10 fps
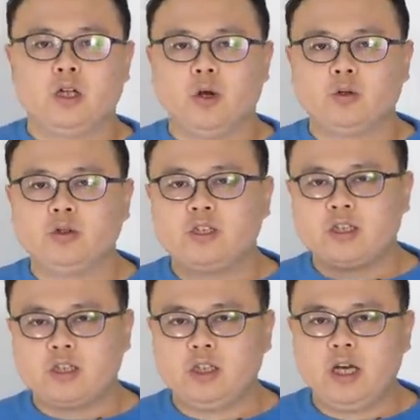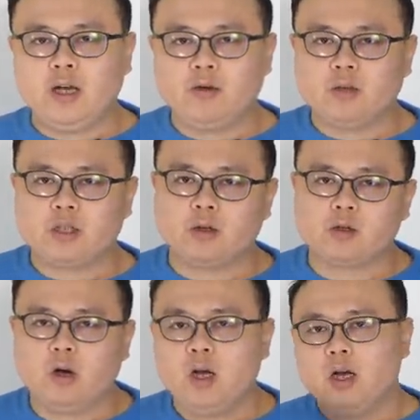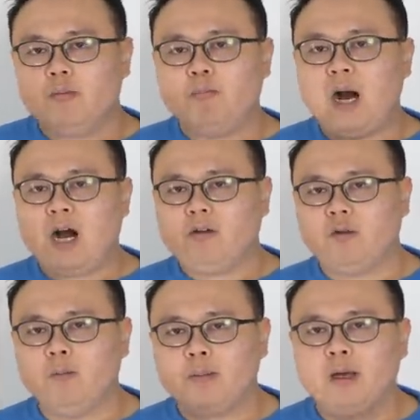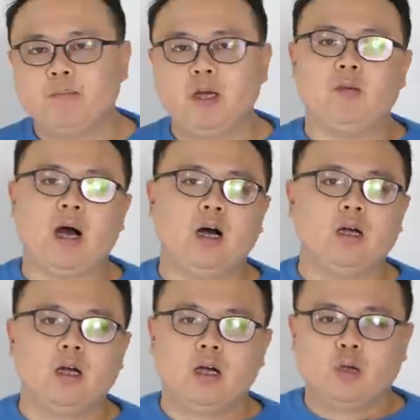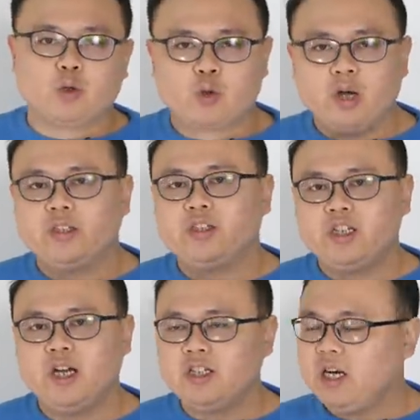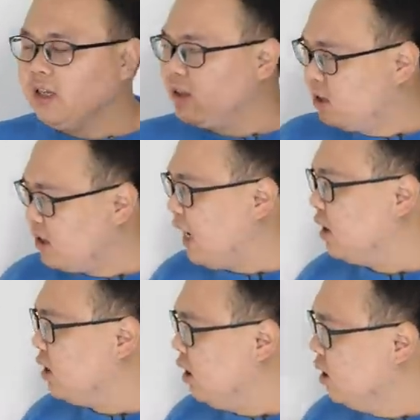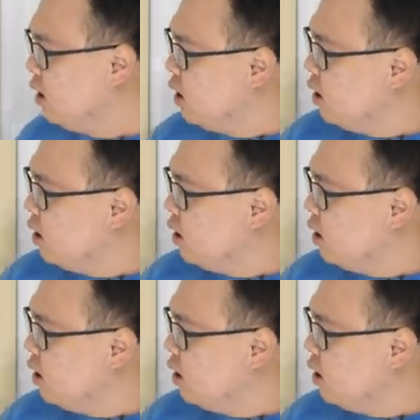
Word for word: 有句棋谚语叫做“马逢边必亡”，所以接下来讲特